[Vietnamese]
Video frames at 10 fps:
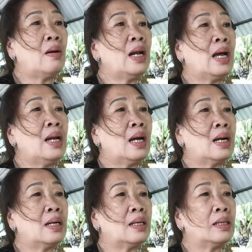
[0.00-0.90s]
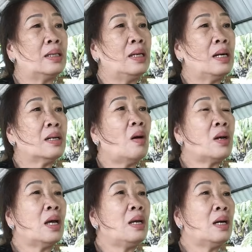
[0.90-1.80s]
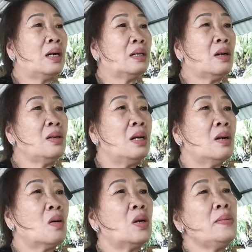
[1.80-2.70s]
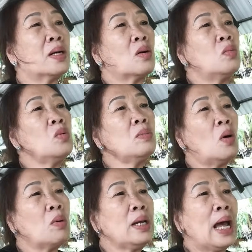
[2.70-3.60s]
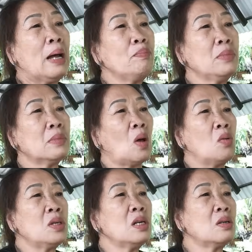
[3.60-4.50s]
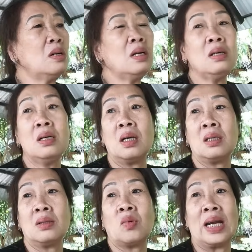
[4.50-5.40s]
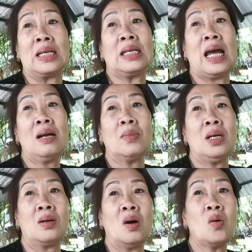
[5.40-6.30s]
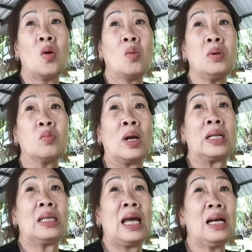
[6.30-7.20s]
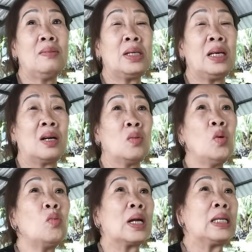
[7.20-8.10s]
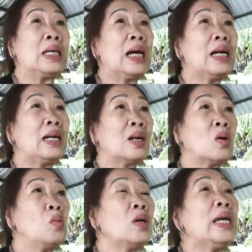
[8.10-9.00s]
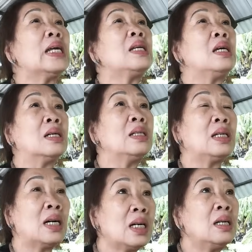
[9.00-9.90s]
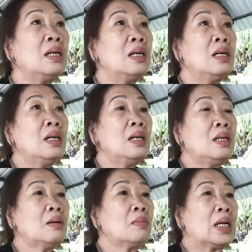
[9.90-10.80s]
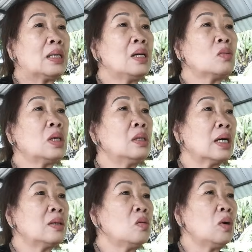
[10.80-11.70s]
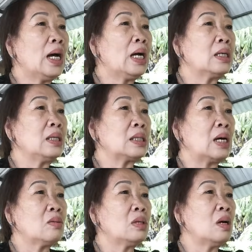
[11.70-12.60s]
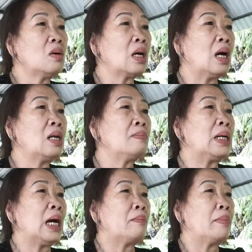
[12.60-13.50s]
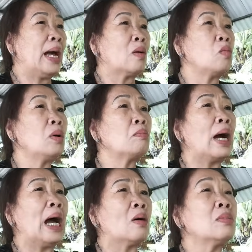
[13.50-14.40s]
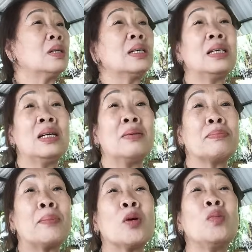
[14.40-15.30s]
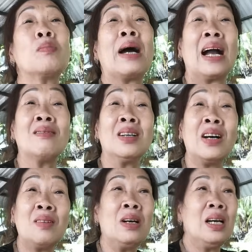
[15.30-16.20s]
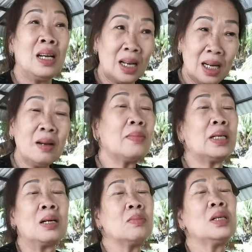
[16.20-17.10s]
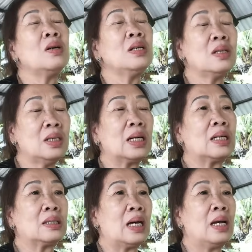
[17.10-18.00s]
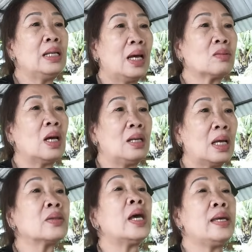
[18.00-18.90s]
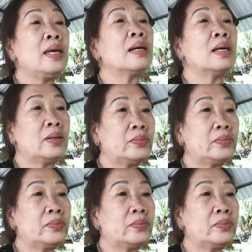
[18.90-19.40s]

hỏi lại là đôi khi à, nói cô nói giờ cô muốn một cái đám tổ chức cho linh đình hoành tráng bây giờ đó cô không được hoành tráng bây giờ cô muốn hoành tráng hay là cô muốn lấy danh dự gì đó à nhưng mà khi con thương anh đó quá anh sao con nói thôi kệ nên mình làm bàn cũng ông bà cũng được anh ơi hằng mâm cũng ông bà cũng được phải không cái đó mình không có nói đó đó là để theo tùy theo tùy à.